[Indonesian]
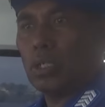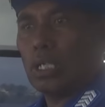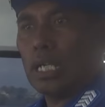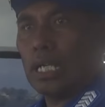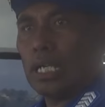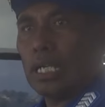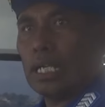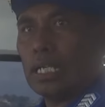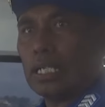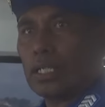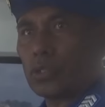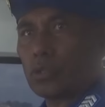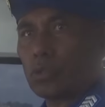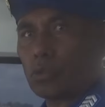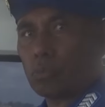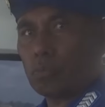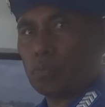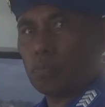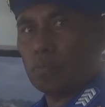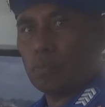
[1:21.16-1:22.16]
uh,
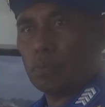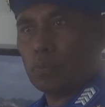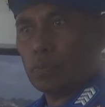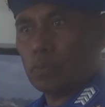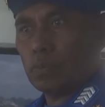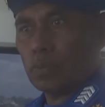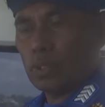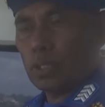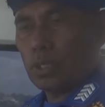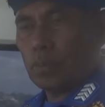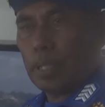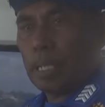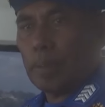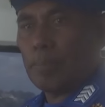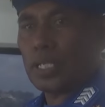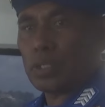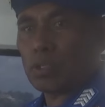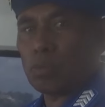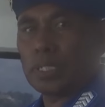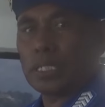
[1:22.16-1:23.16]

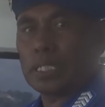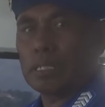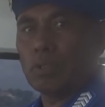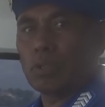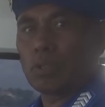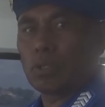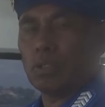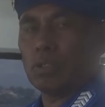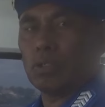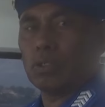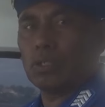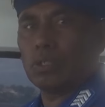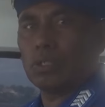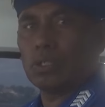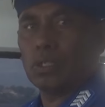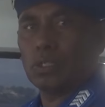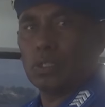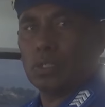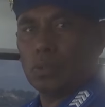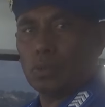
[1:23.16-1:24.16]
Pemda Sungai Timur
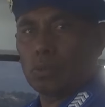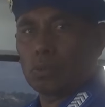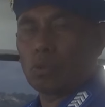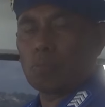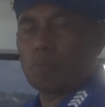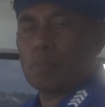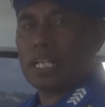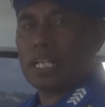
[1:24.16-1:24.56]
untuk